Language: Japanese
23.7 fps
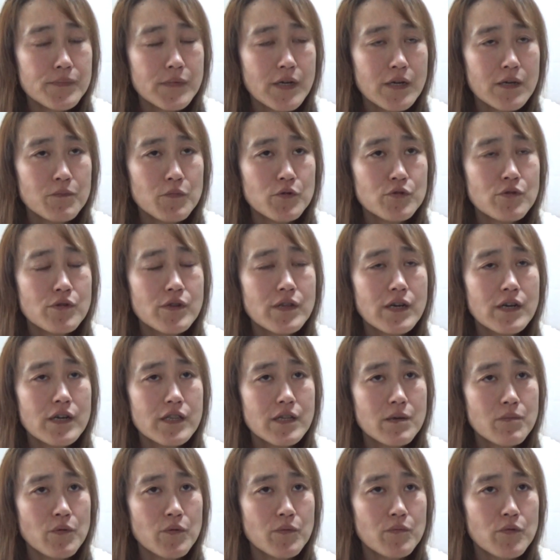だからもうそれだ
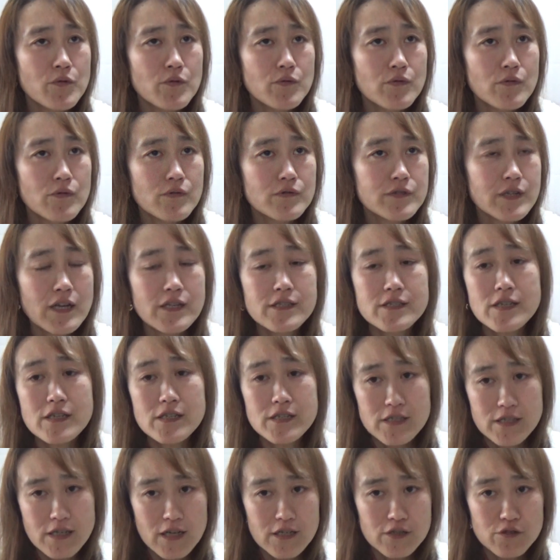けでももう3000
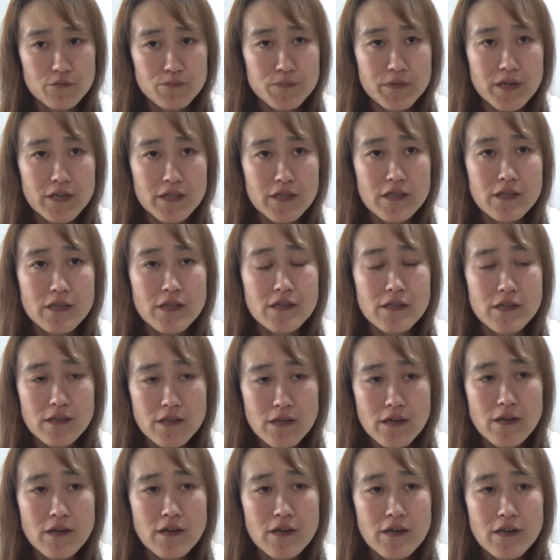円近い出費が出てんねん
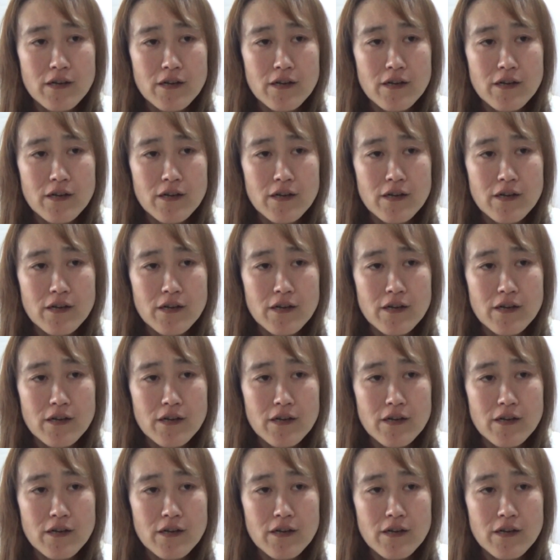ね。